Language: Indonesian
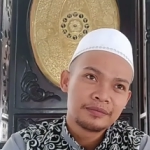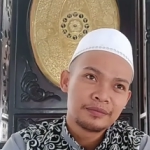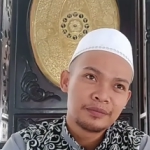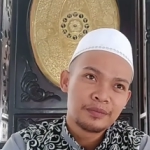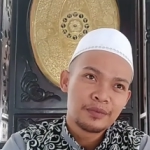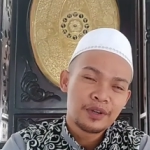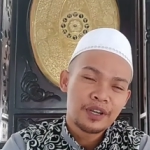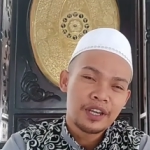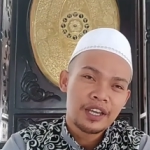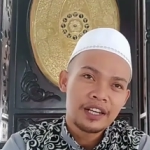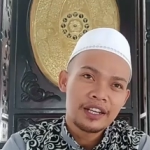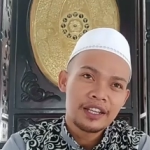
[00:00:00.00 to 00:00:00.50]

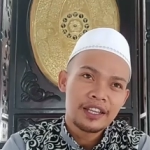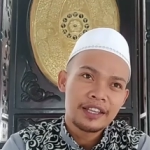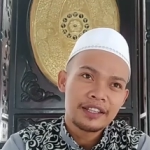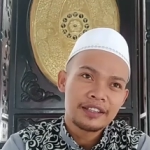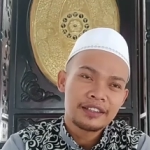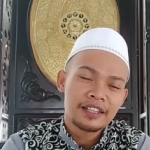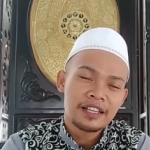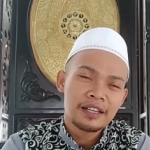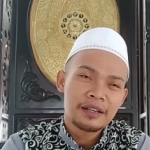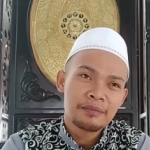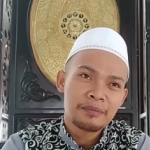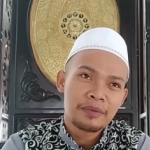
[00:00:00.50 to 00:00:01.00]
Mungkin
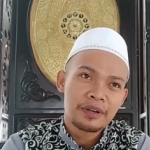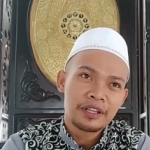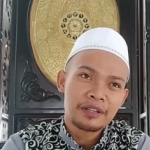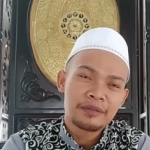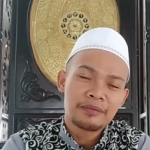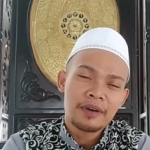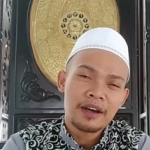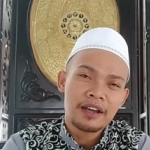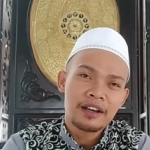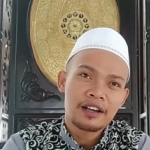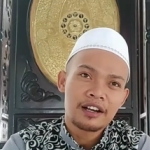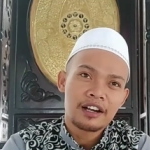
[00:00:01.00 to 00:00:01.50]
kita
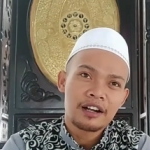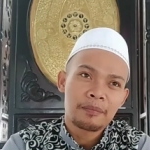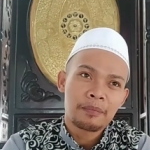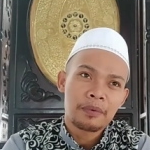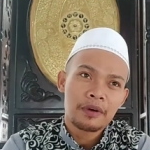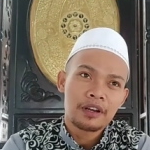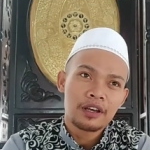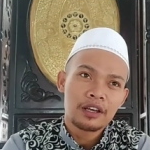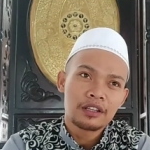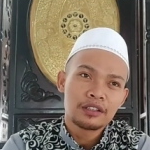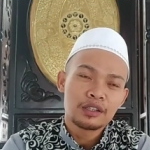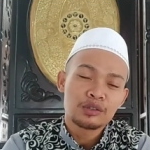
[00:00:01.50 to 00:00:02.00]
beribadah
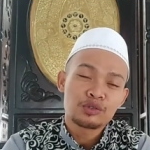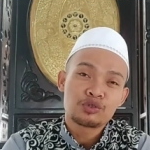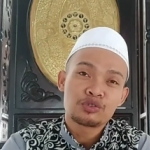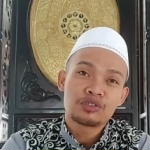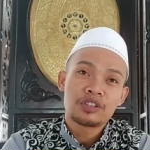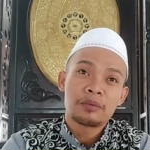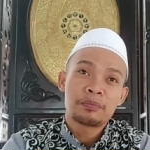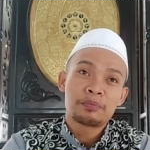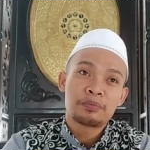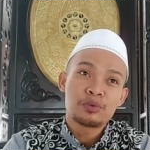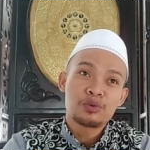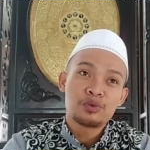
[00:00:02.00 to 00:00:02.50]
kepada Allah
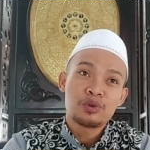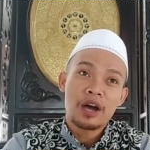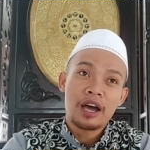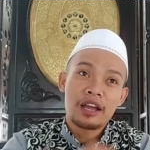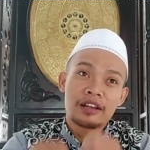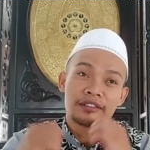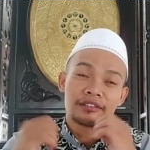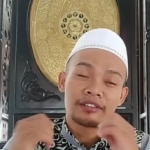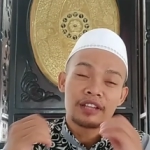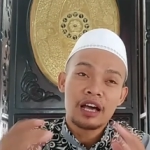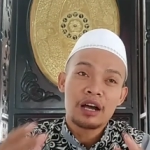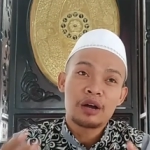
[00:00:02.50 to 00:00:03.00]
sudah
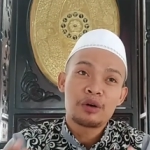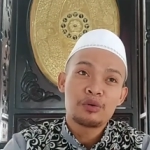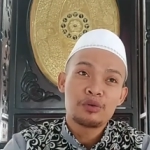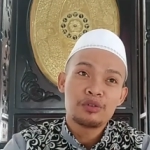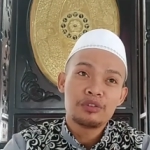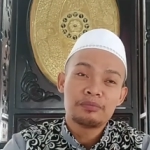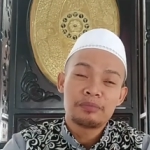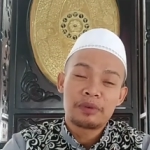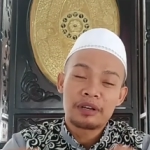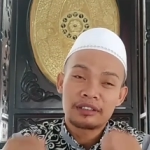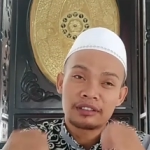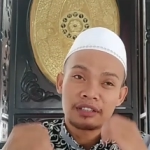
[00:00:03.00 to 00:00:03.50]
puluhan
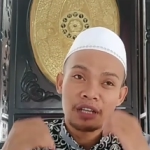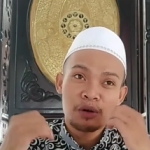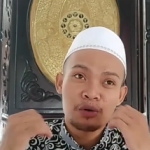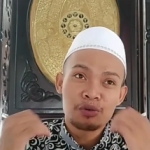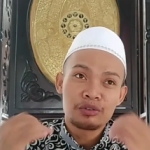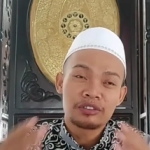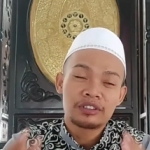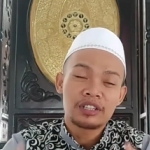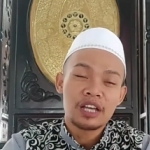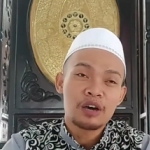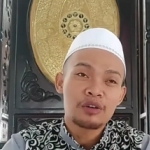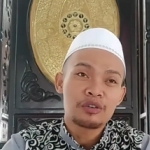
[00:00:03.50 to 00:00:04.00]
tahun,
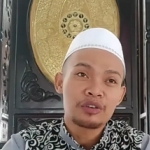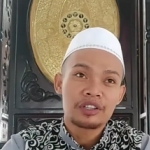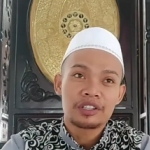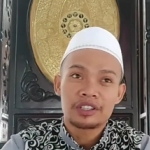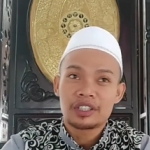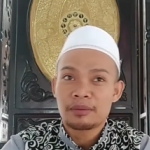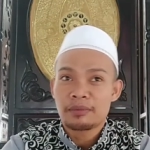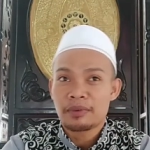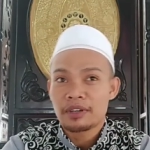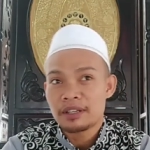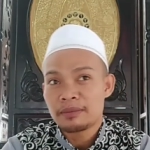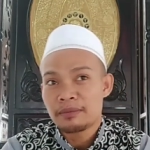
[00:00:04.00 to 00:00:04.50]
bertahun-tahun
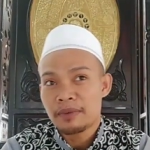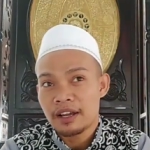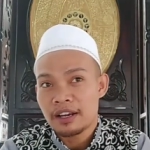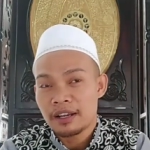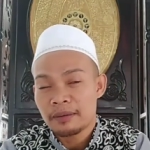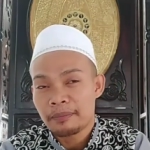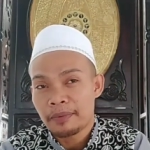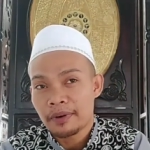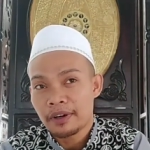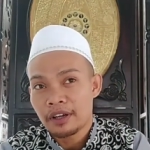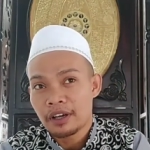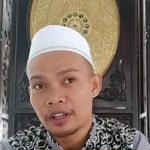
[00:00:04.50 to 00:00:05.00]
kita
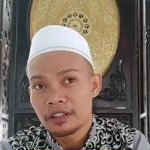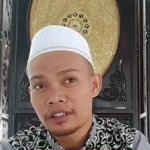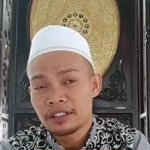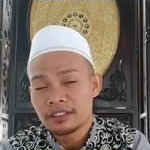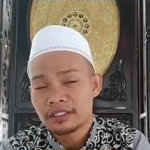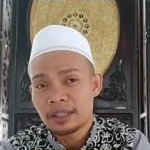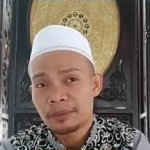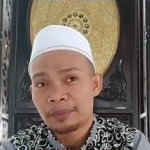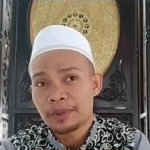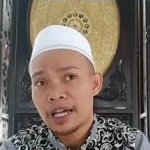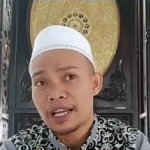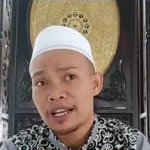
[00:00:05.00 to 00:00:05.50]
beribadah pada
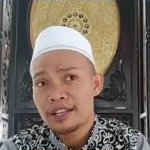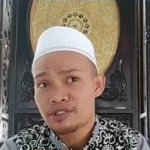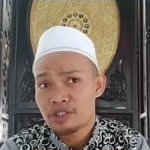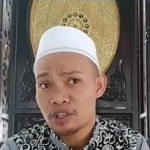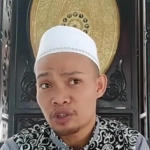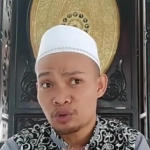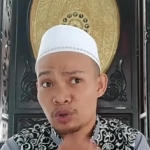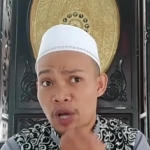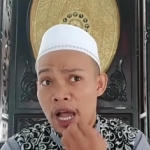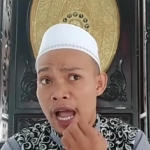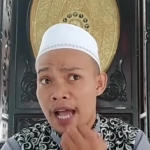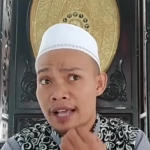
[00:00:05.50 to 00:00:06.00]
Allah, tapi ada
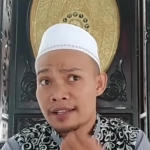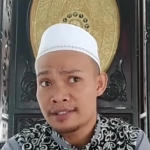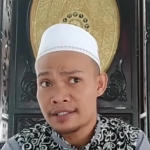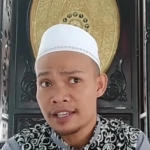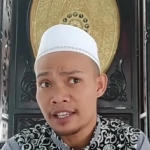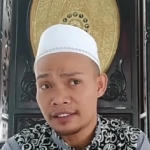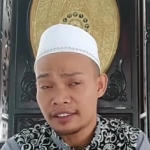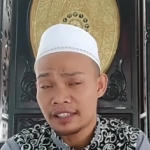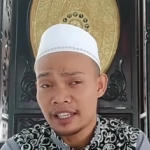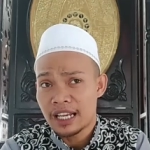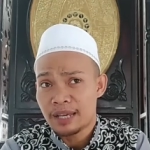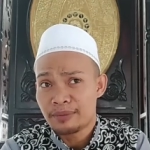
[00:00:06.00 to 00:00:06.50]
suatu
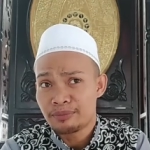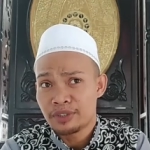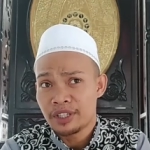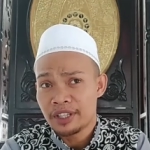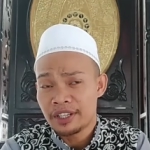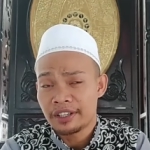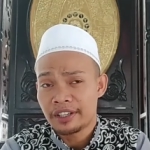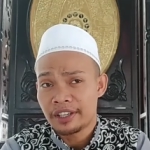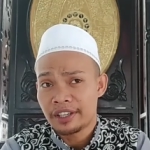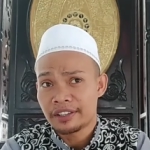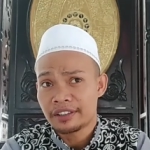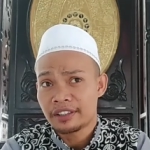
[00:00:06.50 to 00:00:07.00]
hajat dalam
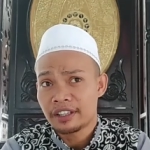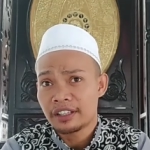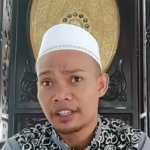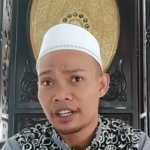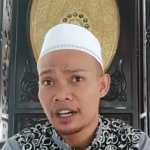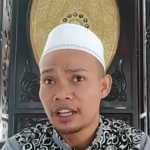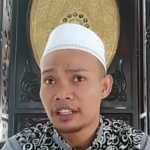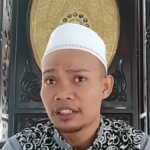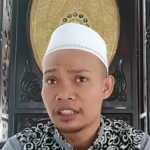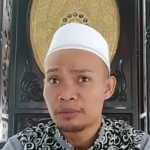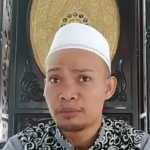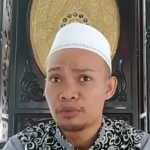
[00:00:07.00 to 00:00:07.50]
diri kita
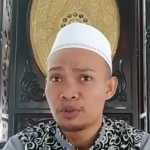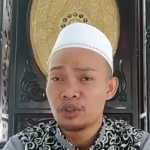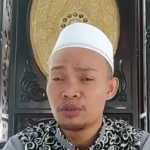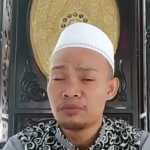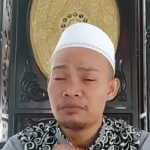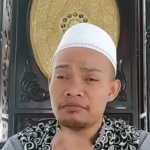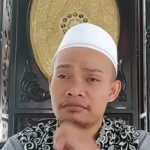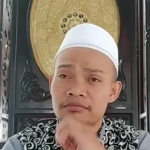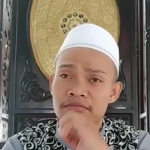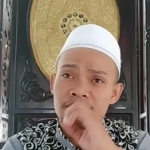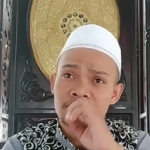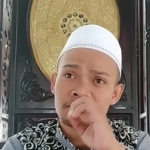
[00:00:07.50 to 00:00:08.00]
yang Allah
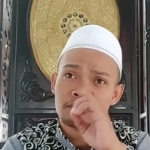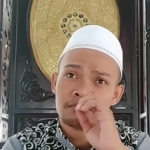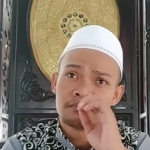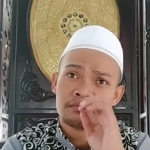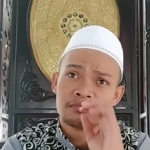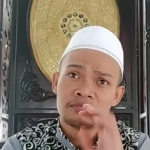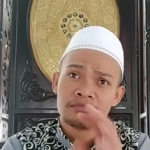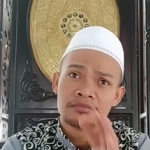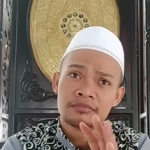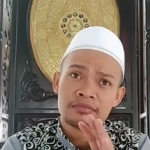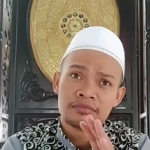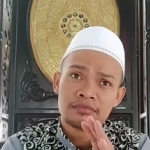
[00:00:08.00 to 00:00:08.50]
belum
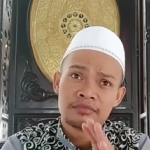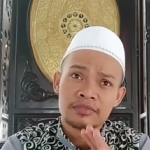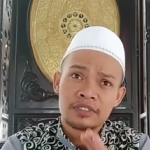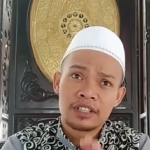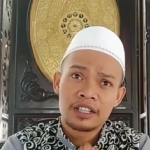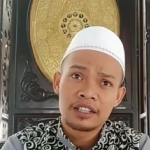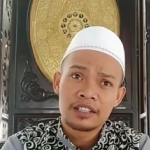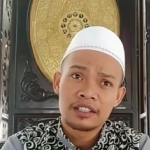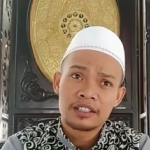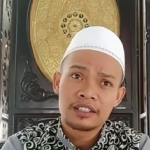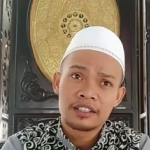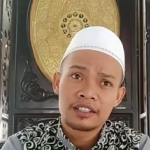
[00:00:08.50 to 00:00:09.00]

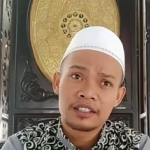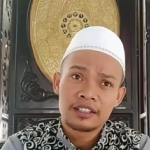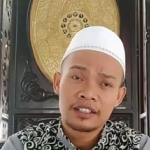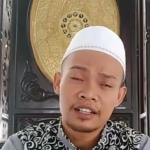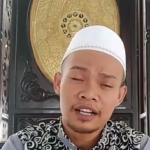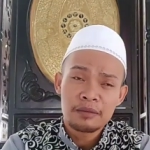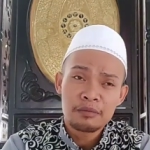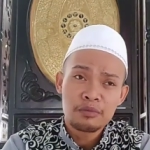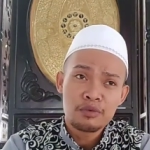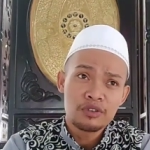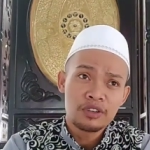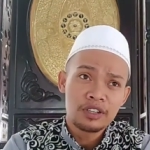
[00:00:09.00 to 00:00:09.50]

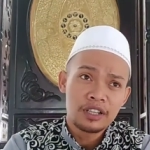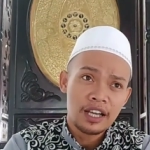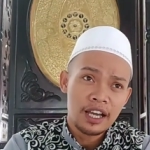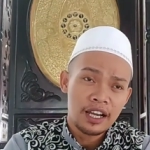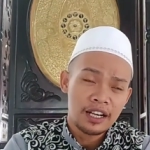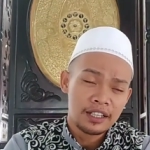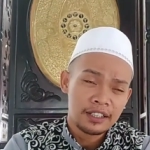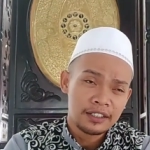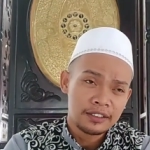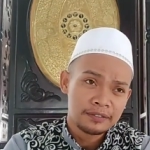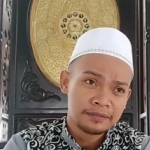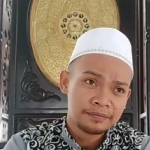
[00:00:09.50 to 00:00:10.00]

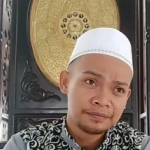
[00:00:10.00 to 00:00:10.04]
kabulkan.